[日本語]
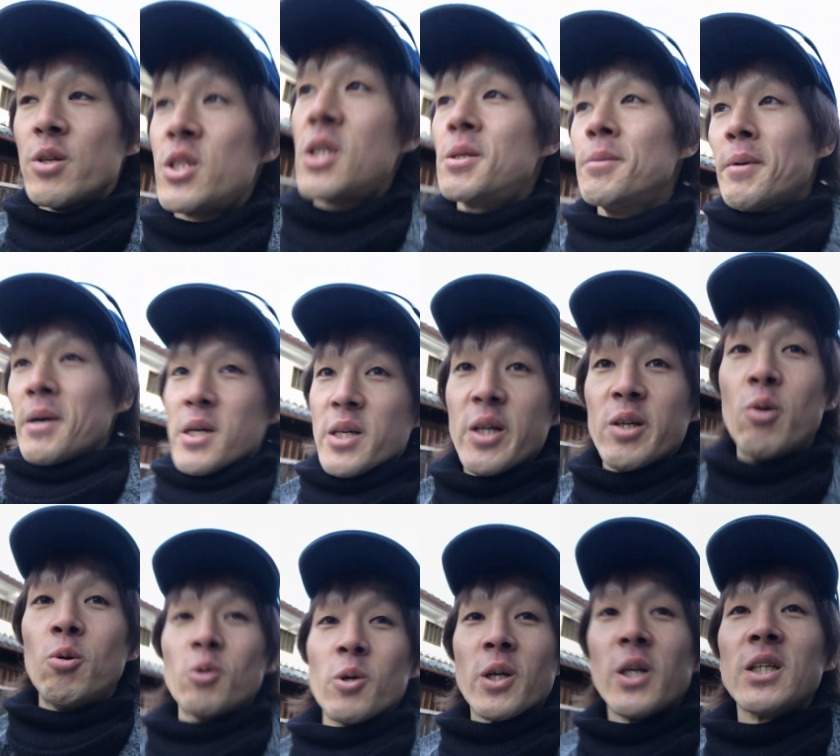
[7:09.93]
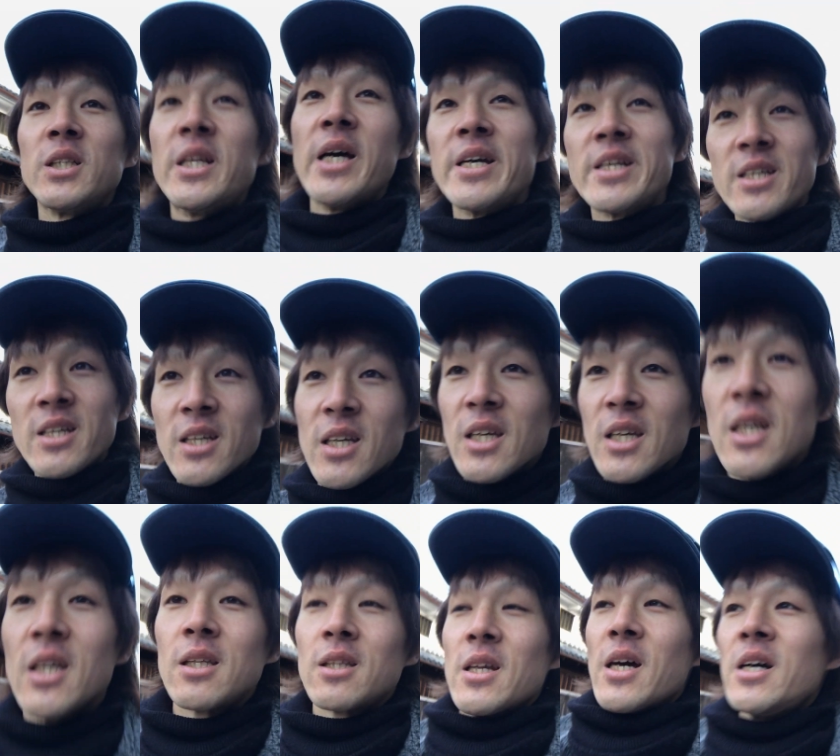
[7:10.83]
てまんやん
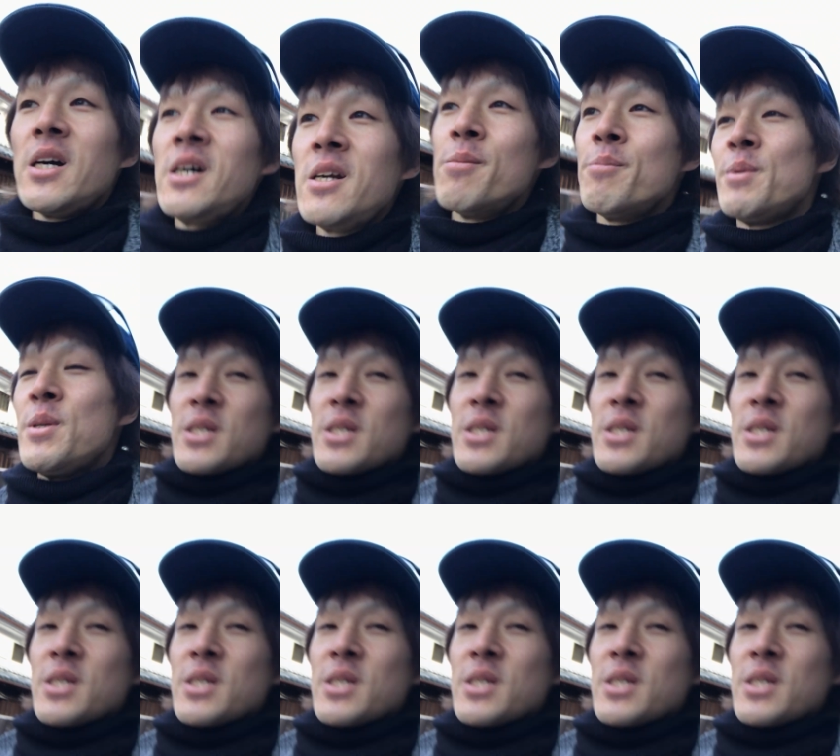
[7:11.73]
だからみ